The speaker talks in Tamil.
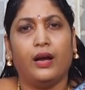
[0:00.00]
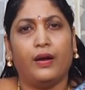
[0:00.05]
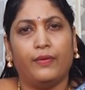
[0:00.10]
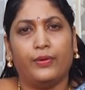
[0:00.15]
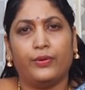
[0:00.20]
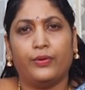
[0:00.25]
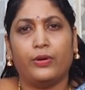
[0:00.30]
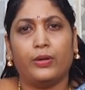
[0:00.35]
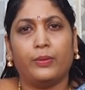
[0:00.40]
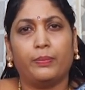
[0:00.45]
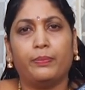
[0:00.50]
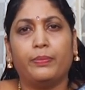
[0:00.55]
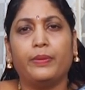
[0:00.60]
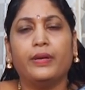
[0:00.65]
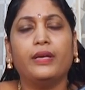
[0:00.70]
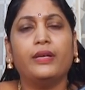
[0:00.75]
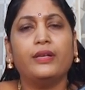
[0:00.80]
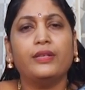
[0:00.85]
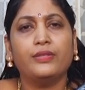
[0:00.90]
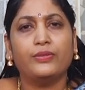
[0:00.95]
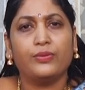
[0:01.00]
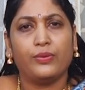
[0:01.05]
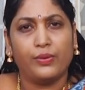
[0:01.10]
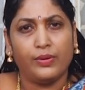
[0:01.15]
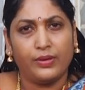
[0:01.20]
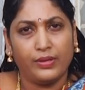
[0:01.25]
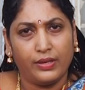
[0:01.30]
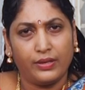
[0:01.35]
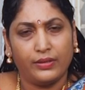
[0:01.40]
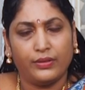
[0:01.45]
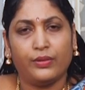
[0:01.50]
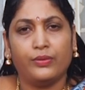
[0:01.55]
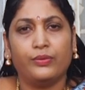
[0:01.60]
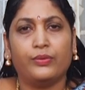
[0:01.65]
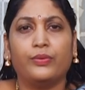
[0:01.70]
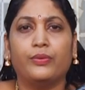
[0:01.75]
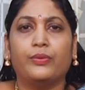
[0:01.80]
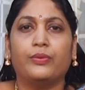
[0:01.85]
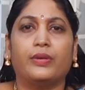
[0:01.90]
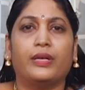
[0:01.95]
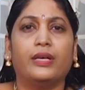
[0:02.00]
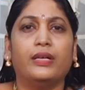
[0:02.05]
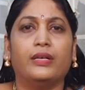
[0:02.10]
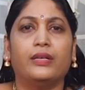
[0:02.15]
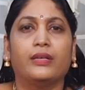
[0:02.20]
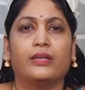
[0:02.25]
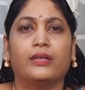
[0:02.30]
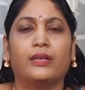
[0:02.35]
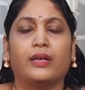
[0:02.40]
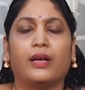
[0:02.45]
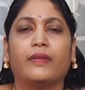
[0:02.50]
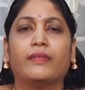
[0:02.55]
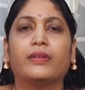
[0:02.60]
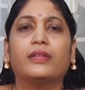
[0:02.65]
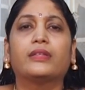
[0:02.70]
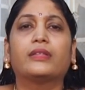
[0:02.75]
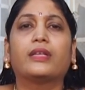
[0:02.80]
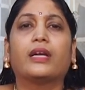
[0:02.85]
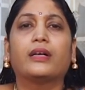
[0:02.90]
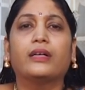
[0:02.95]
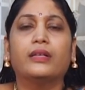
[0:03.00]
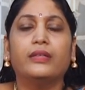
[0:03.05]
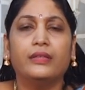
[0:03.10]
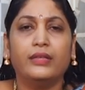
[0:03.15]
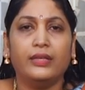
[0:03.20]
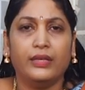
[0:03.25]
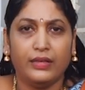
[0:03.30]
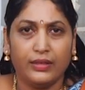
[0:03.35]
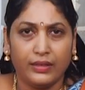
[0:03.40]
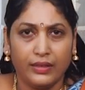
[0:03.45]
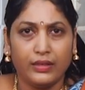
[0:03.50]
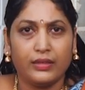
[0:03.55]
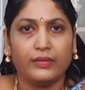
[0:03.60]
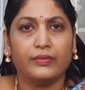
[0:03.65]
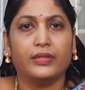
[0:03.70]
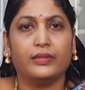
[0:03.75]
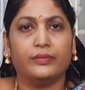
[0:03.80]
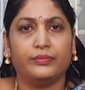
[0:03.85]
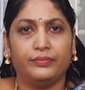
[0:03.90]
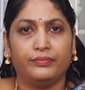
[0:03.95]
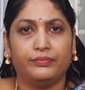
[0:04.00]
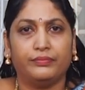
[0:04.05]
அவனோட பேர் சொல்கிறதுக்கு கூட அவன் தகுதி இல்லாதவன்